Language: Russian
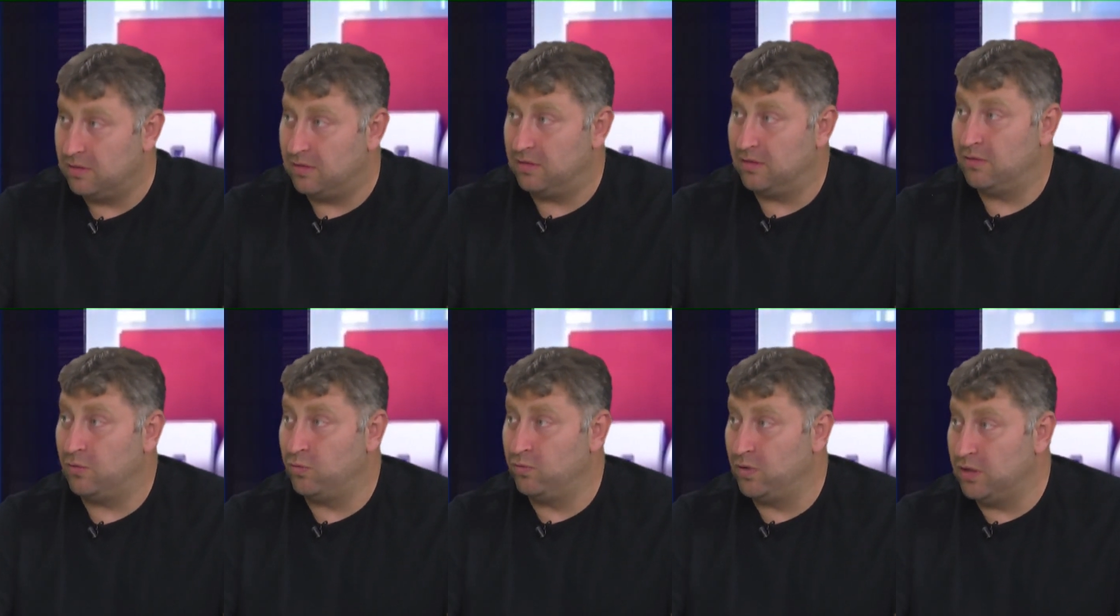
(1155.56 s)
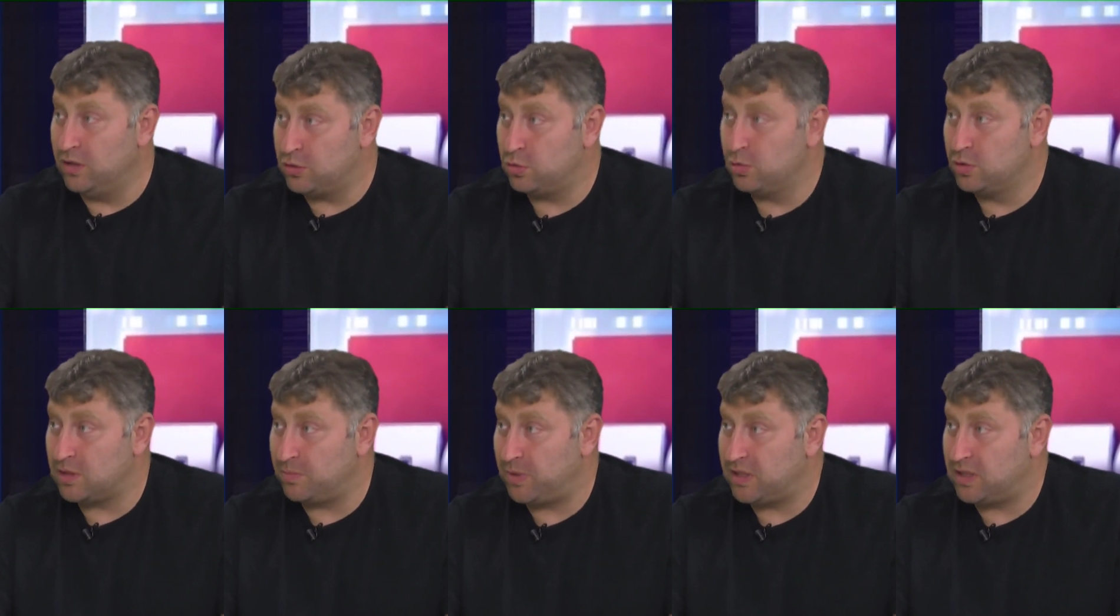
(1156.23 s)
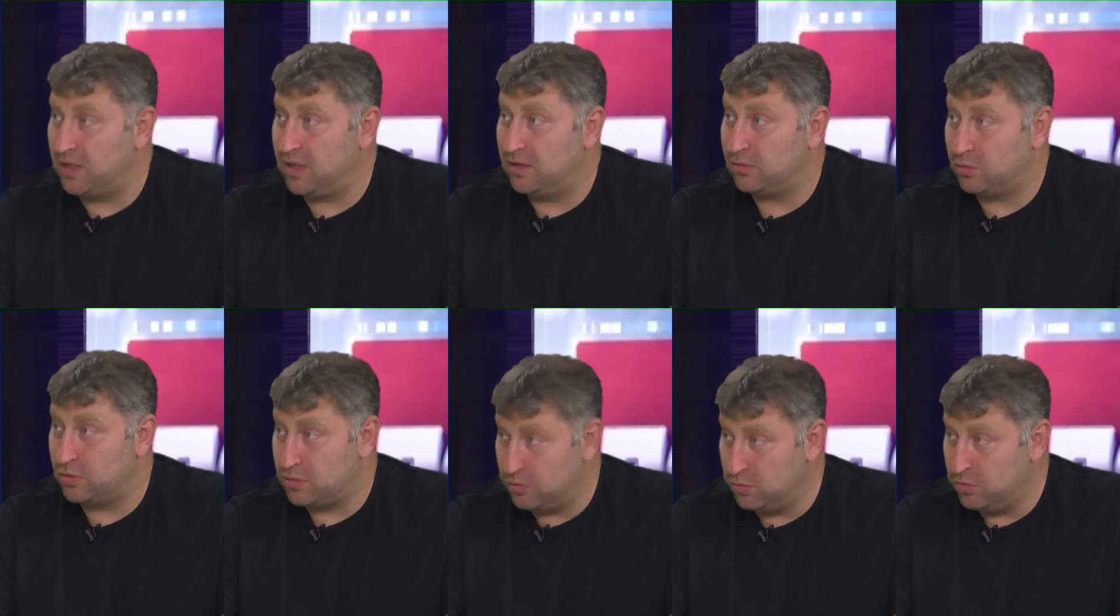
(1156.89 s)
э, увеличиваются потери.
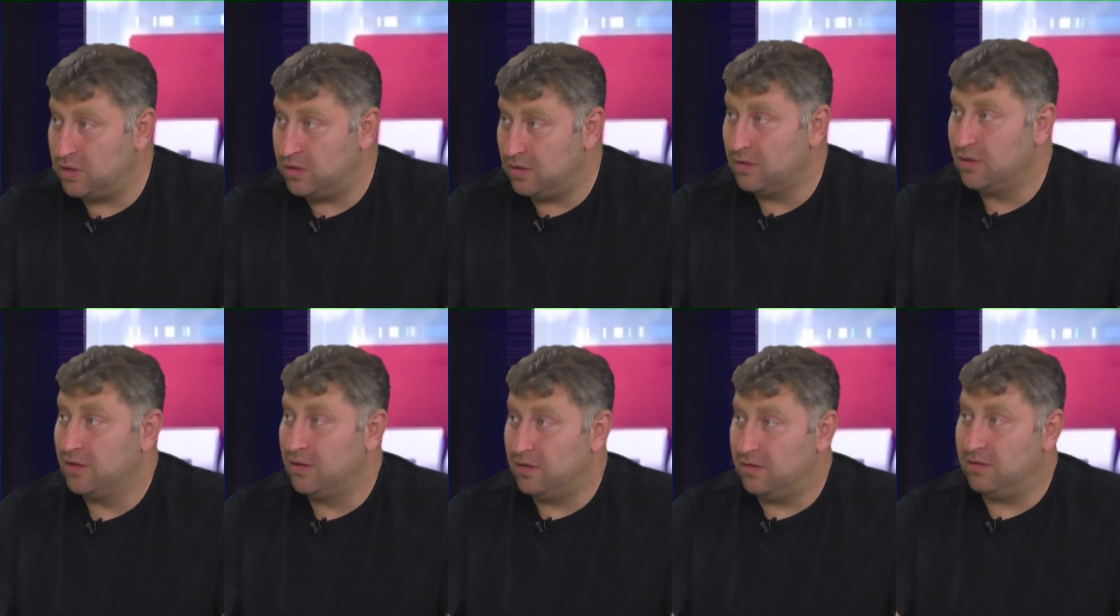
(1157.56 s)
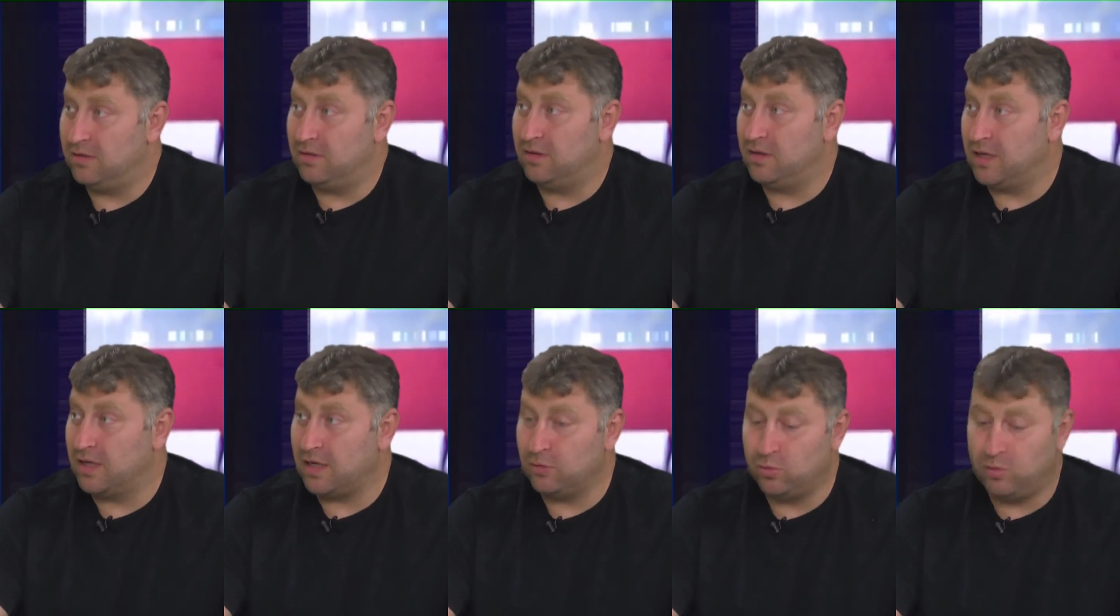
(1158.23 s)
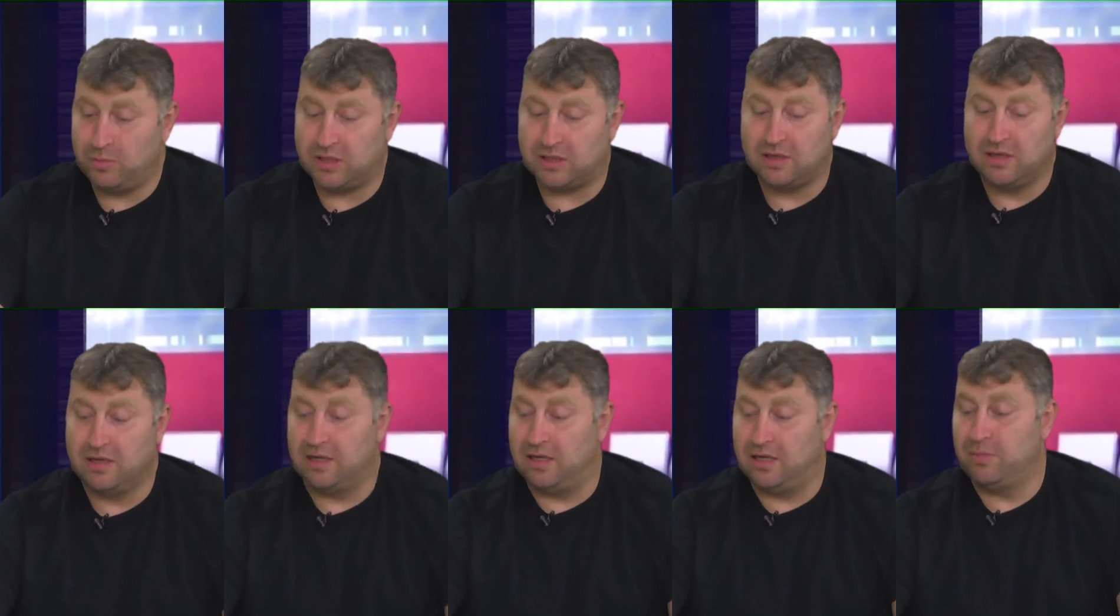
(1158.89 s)
То есть люди э, экономят,
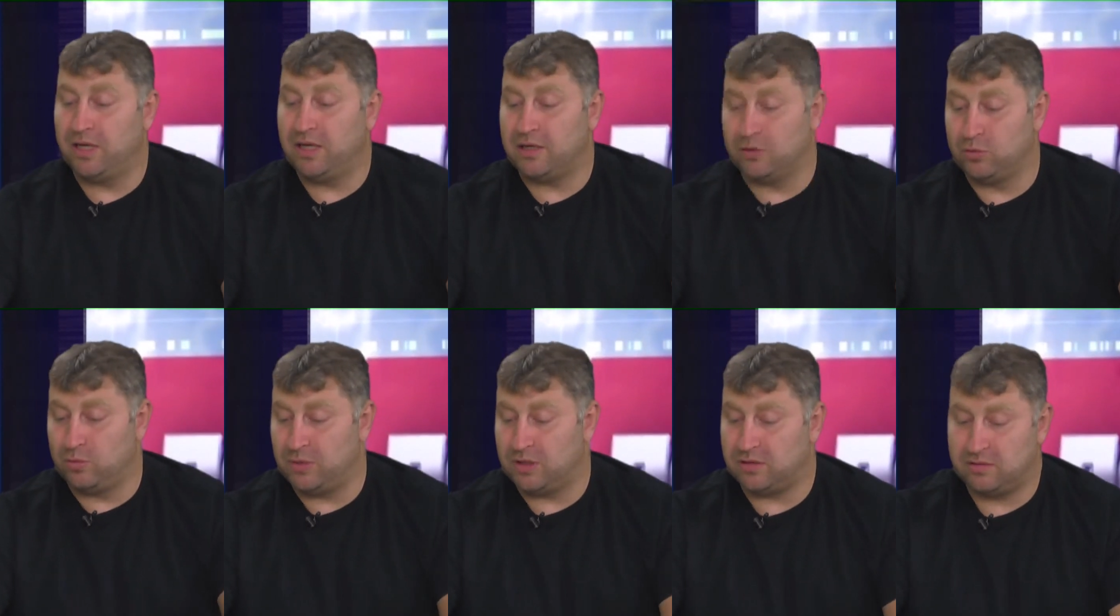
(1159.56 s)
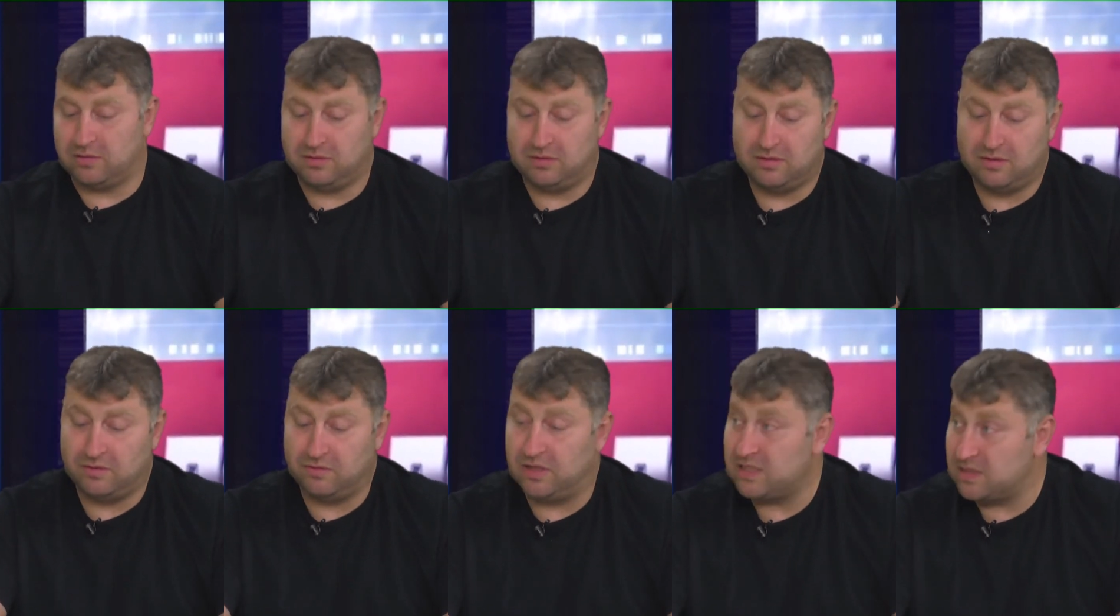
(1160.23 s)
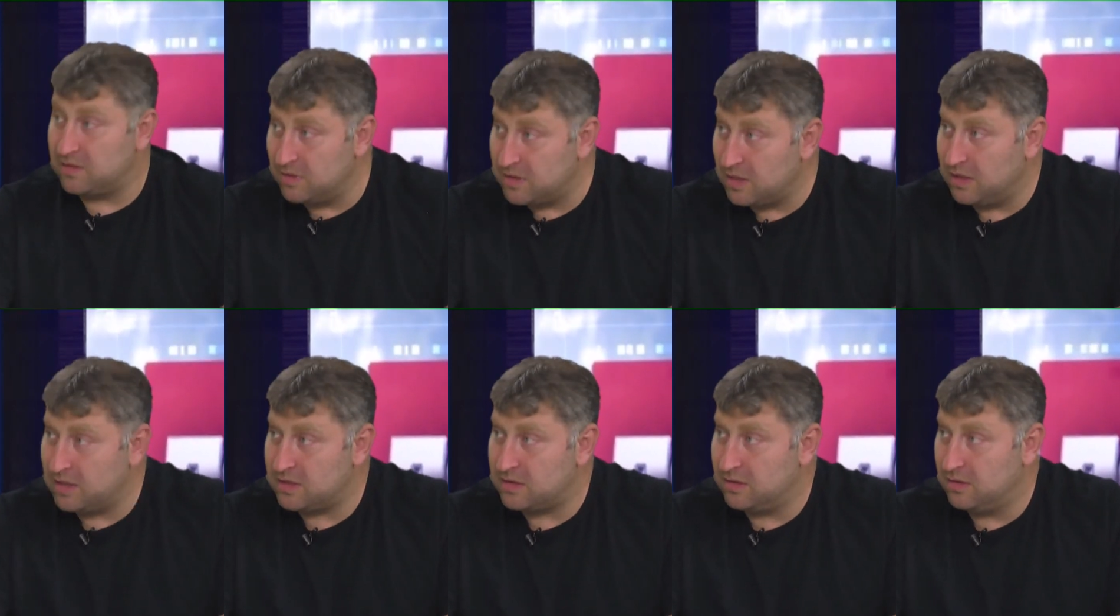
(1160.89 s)
либо экономят э,
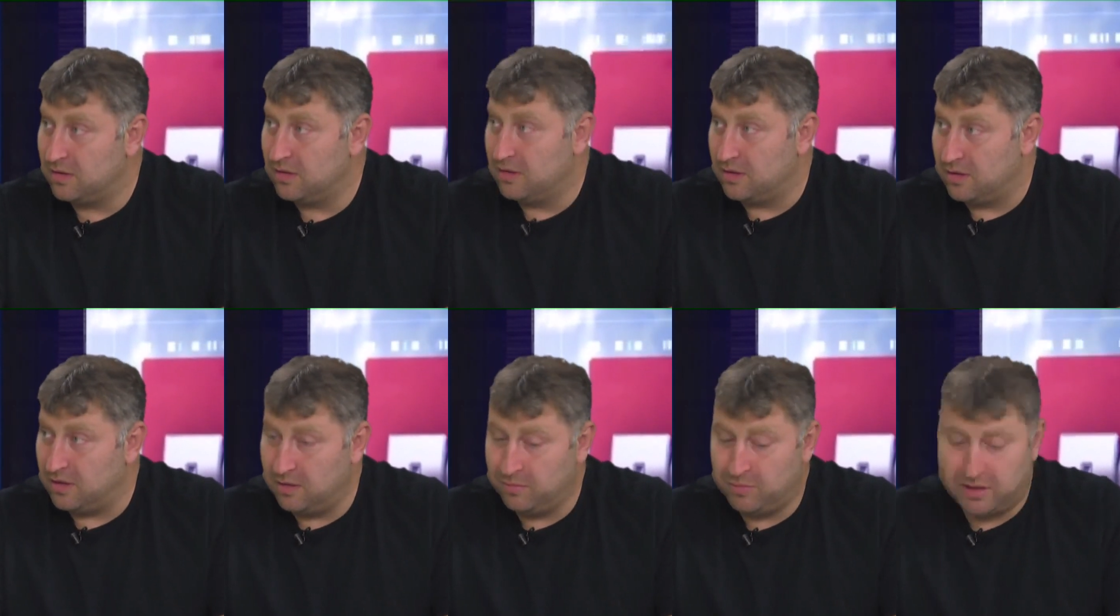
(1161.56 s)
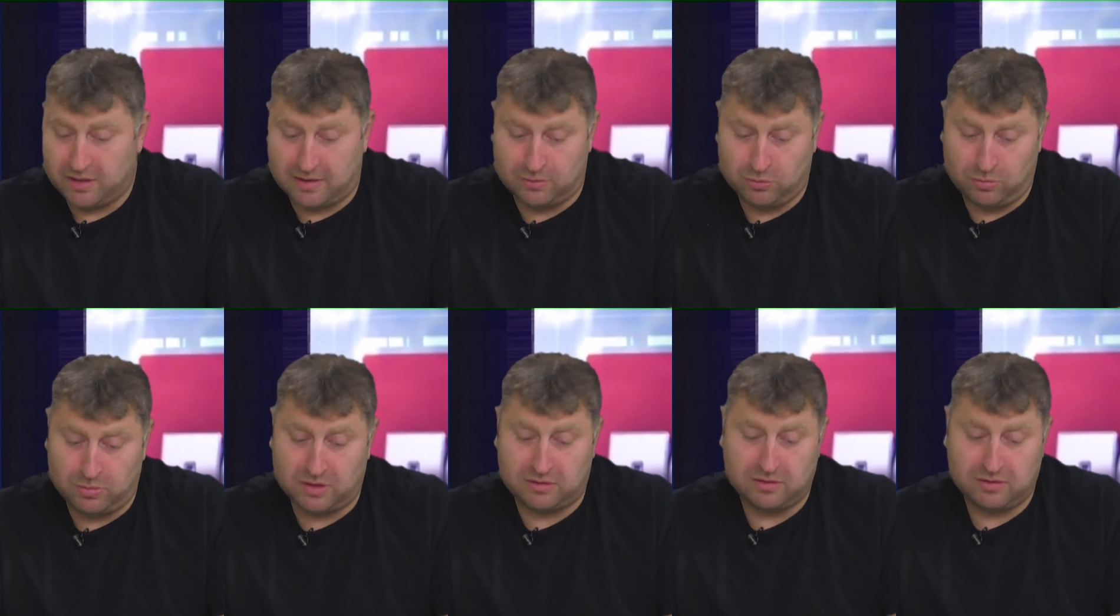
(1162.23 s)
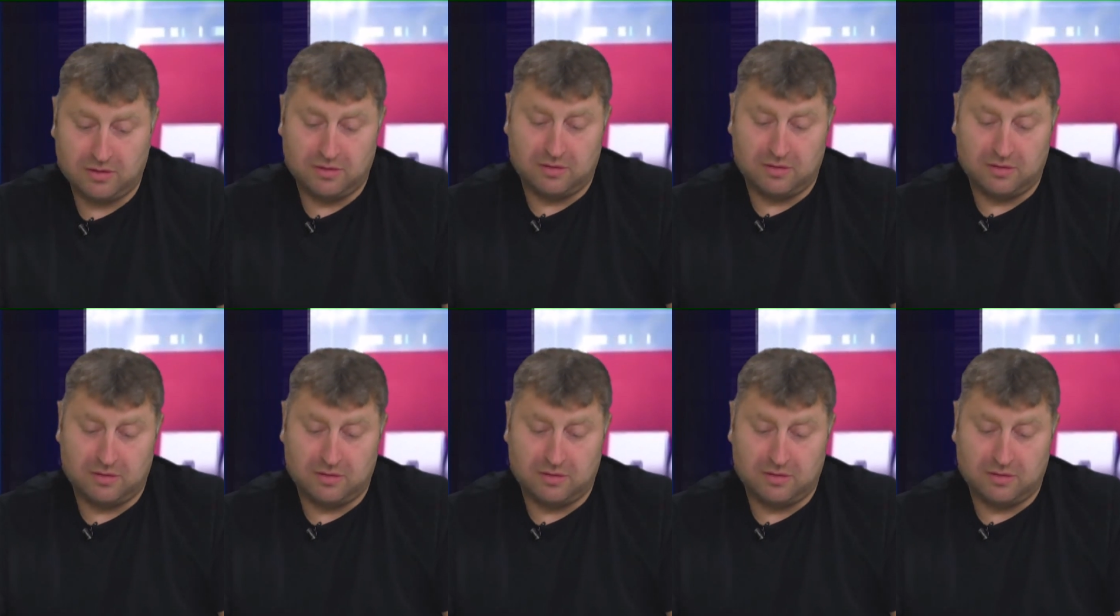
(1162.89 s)
действительности, либо экономят,